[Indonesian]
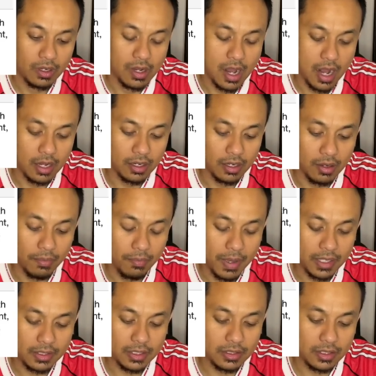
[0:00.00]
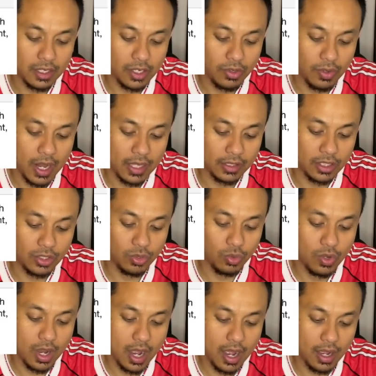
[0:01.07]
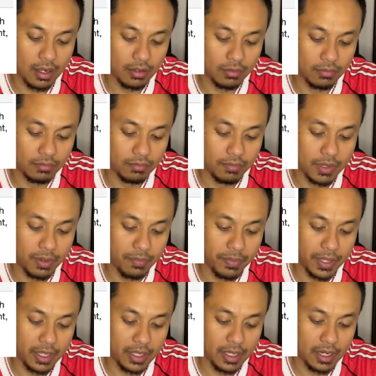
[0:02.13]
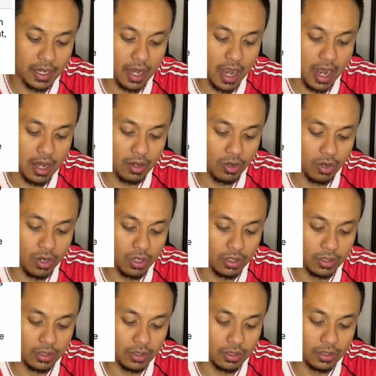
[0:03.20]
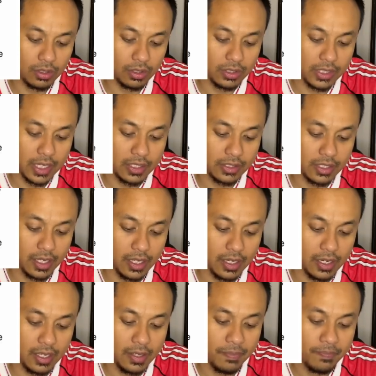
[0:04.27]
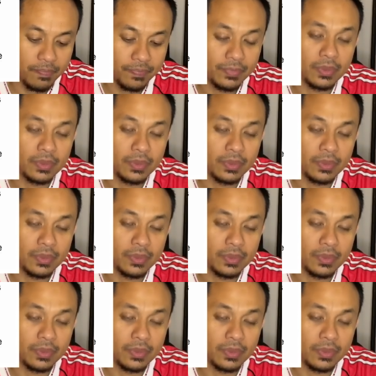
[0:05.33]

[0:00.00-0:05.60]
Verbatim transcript: Dan Manchester United juga berpikir kalau uh, Chelsea ini